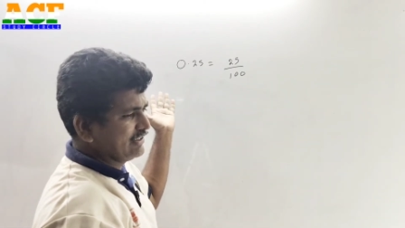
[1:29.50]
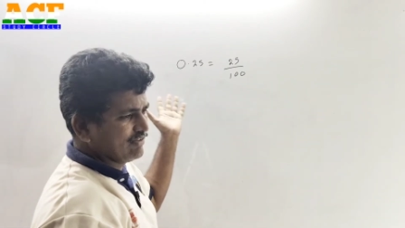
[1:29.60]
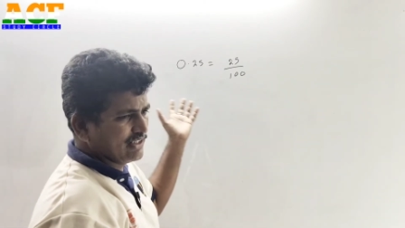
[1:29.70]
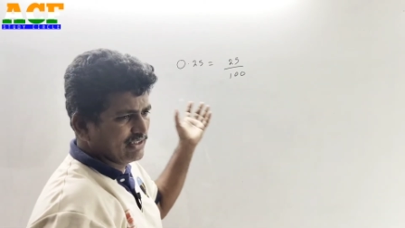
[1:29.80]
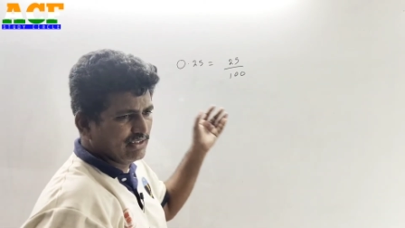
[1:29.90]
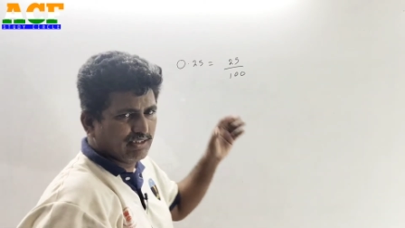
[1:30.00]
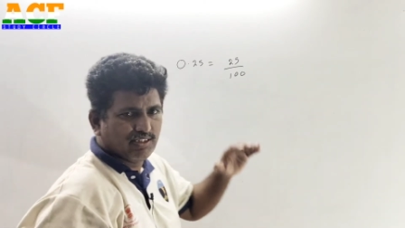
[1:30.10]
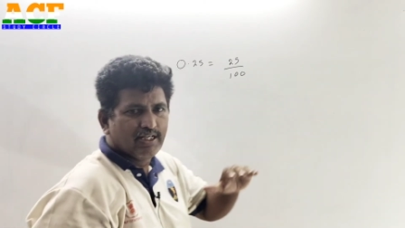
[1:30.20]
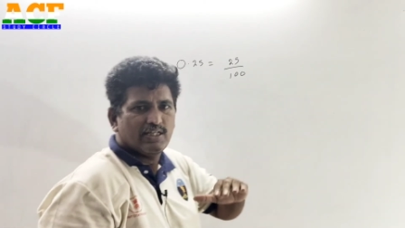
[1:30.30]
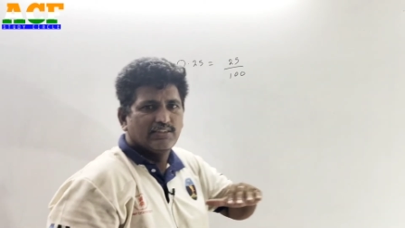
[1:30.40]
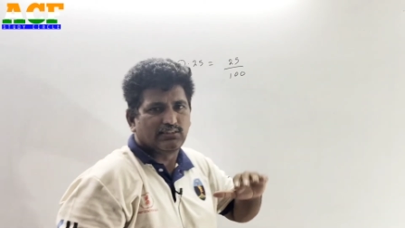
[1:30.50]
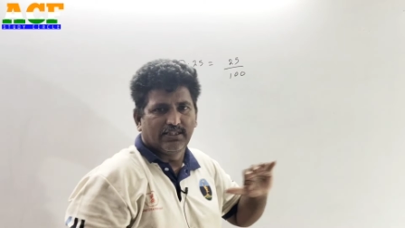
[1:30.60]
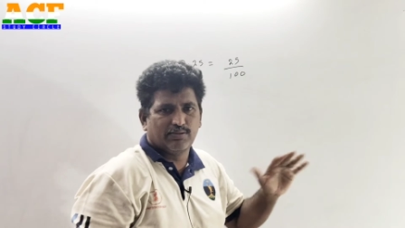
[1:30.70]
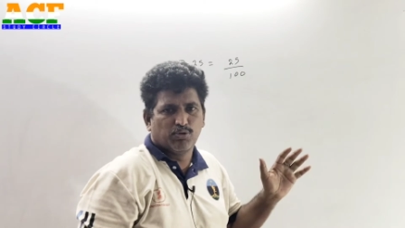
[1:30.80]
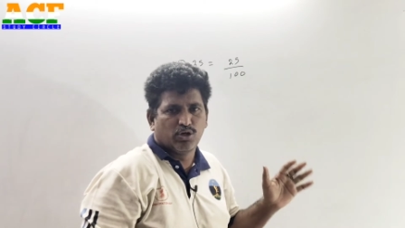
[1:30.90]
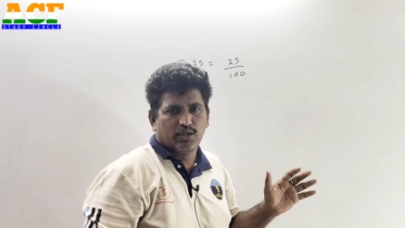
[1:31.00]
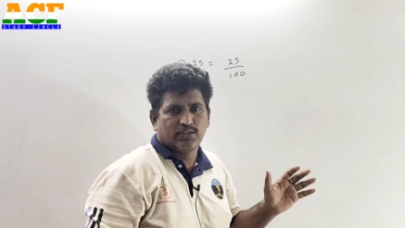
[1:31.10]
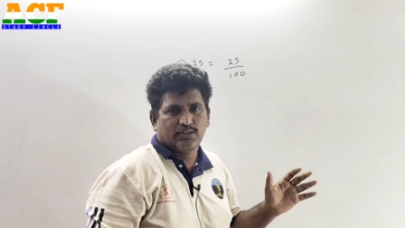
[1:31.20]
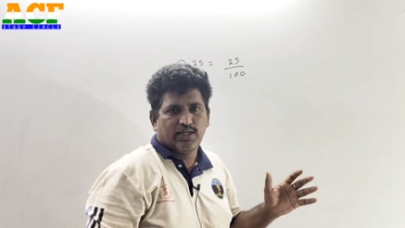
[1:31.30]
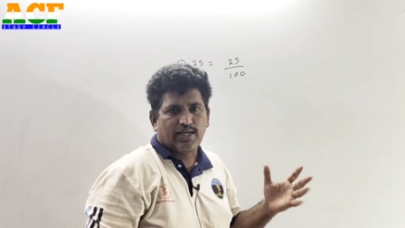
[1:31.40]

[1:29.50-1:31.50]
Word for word: చేయడం అనేది సిల్లీ మోడల్ అది